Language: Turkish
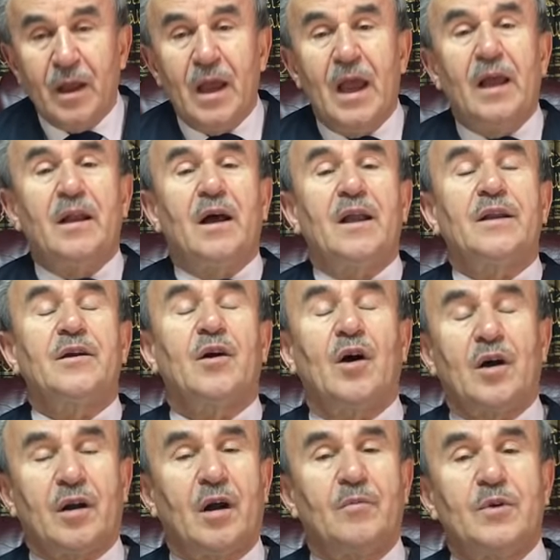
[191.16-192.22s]
Helalini
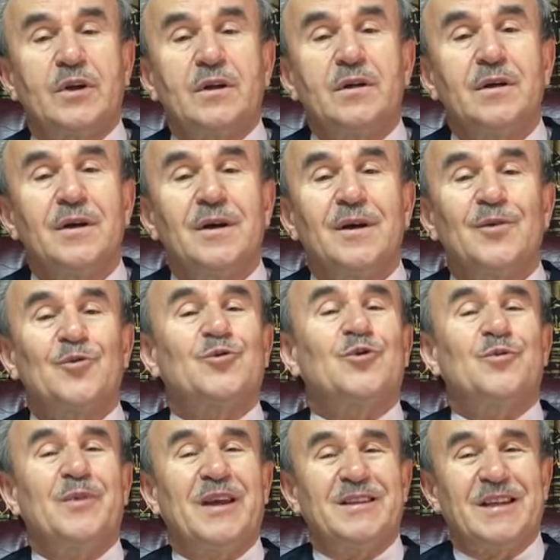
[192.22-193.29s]
haramını
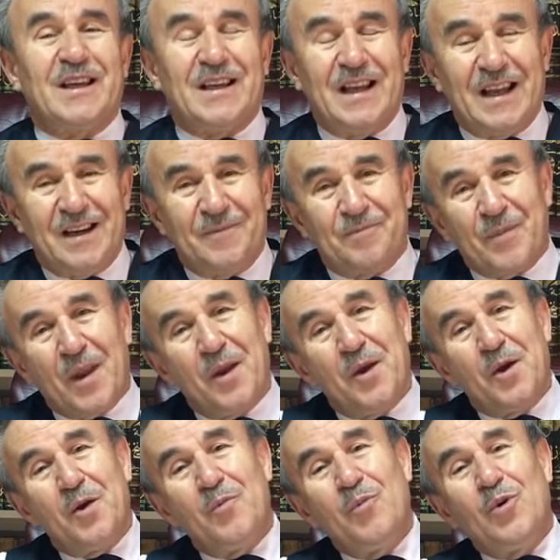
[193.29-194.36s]
düşünmeyecekler.
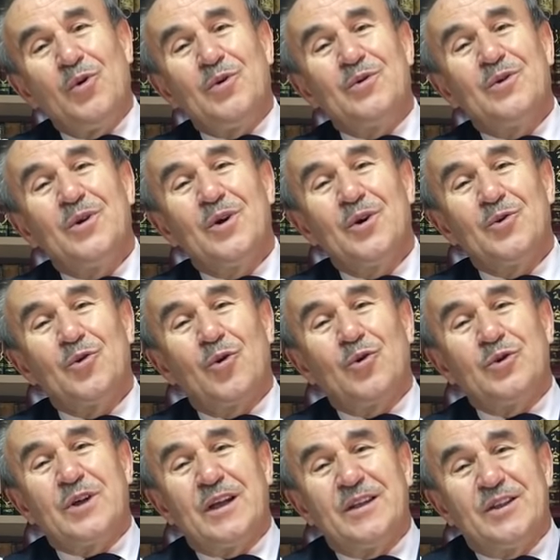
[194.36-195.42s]
Bu
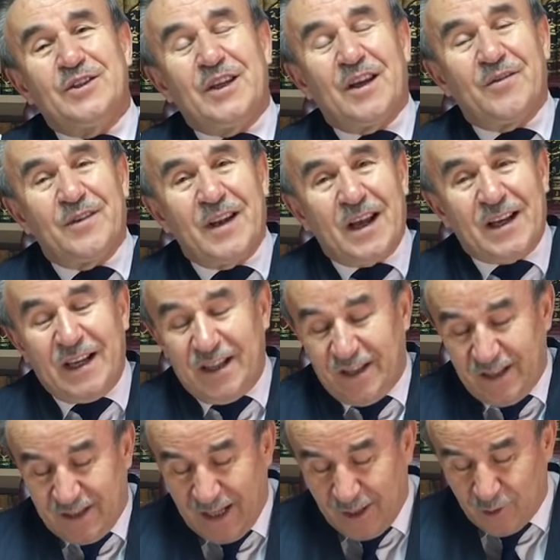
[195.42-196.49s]
dokuz hadis-i şerifi
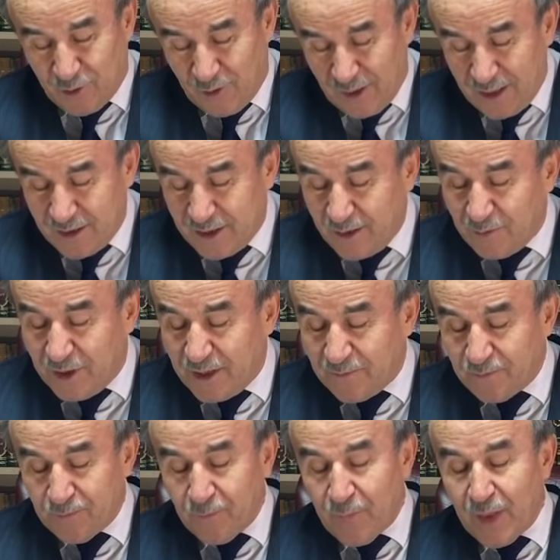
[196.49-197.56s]
naklettikten sonra şimdi
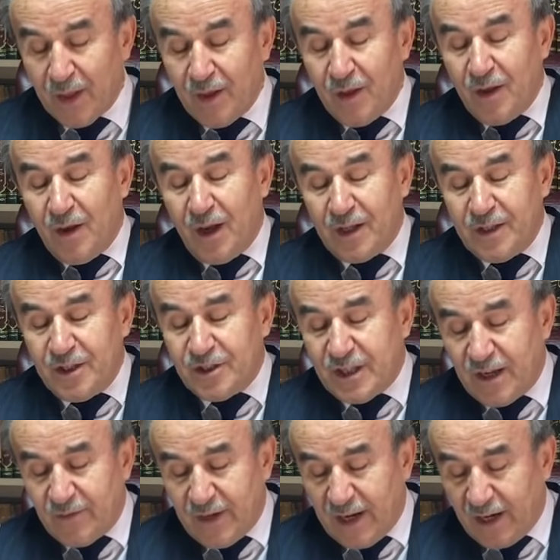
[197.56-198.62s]
hadis-i
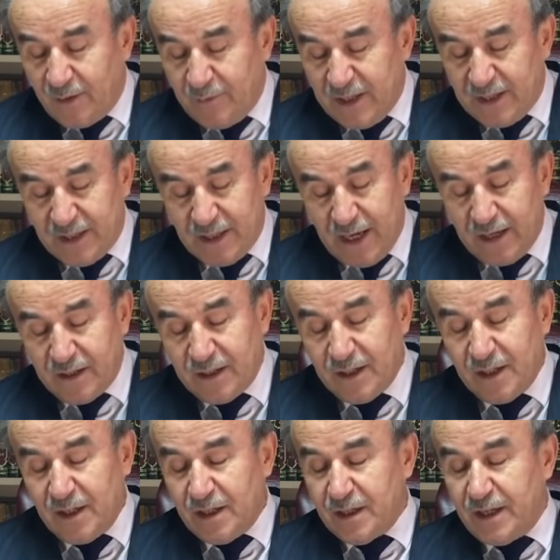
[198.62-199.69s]
şeriflerle bildirilen
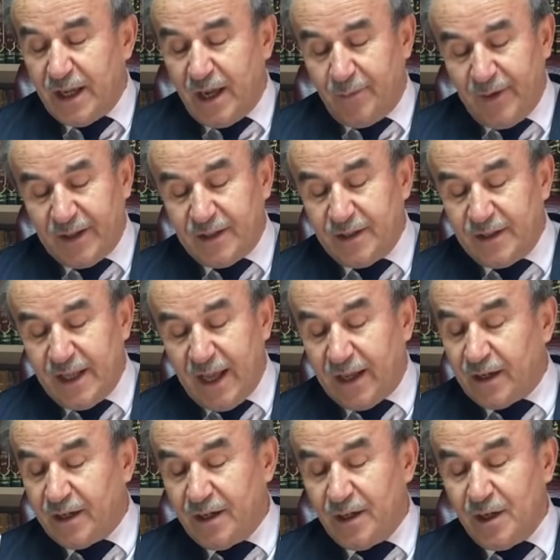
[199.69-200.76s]
kıyametin
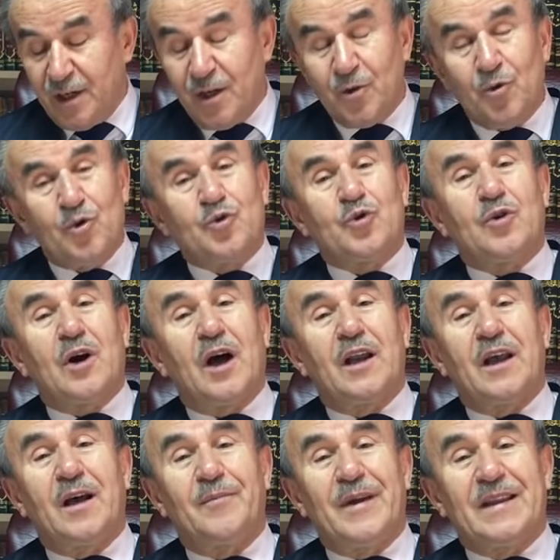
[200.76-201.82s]
diğer küçük
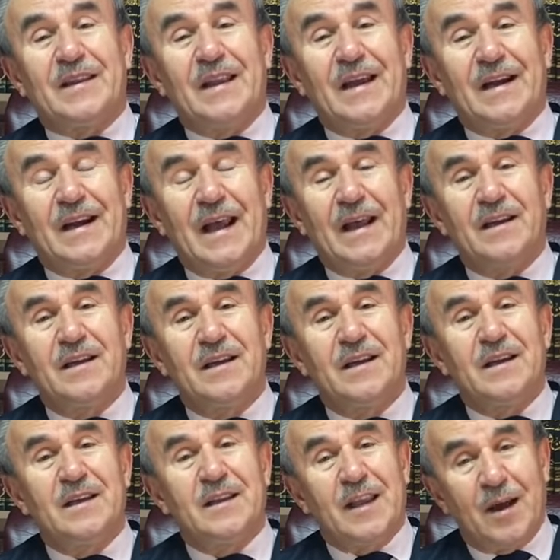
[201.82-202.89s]
alametlerine
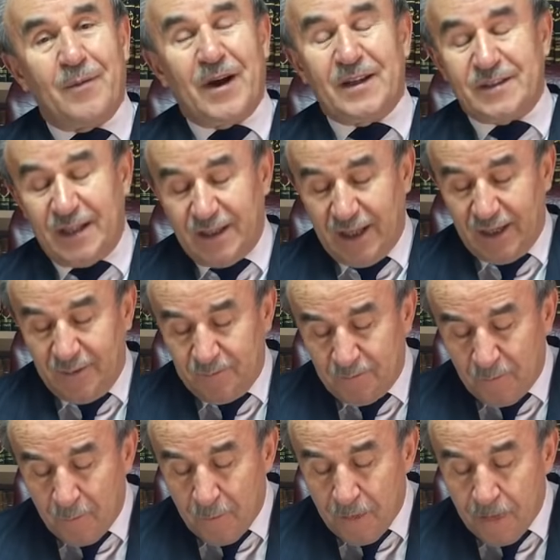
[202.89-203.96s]
temas edelim.
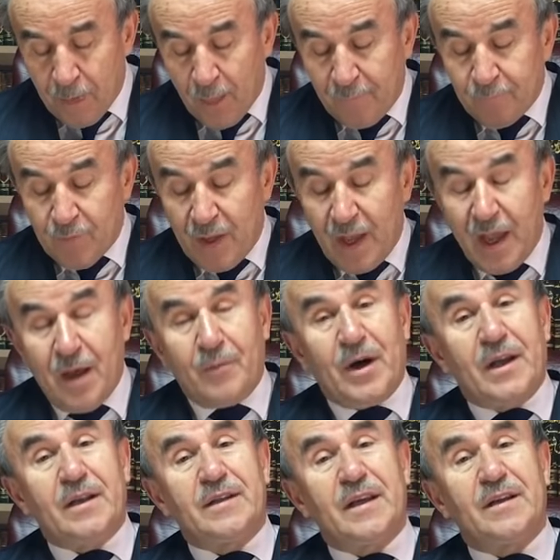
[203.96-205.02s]

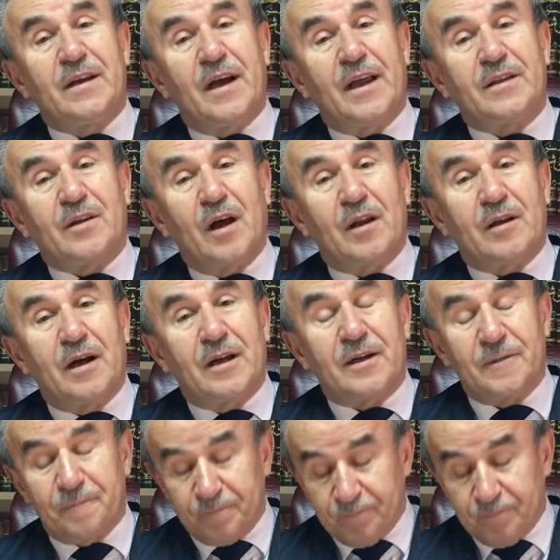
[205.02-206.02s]
Emanete riayet kalkar.